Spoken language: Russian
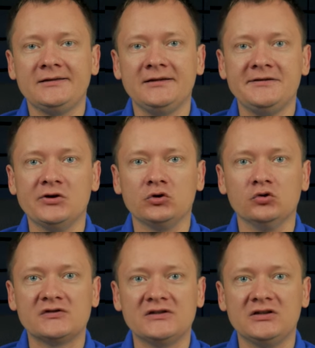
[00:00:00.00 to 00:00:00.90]
для
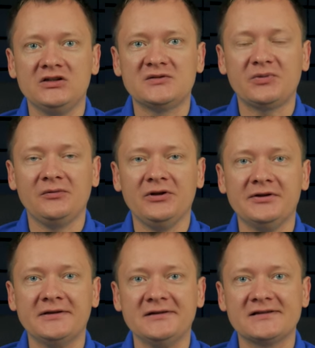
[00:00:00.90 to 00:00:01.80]
диагностики и
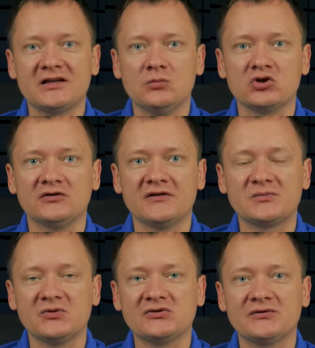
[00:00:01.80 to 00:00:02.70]
исправления диска можно
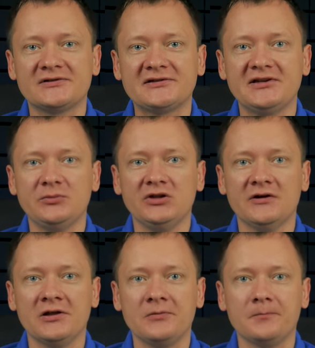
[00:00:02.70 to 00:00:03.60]
воспользоваться
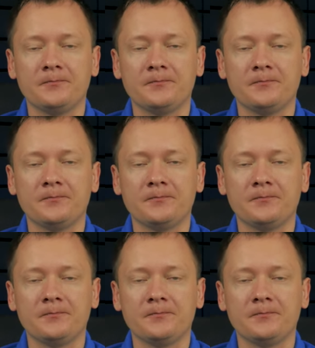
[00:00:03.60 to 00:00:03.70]
терминалом.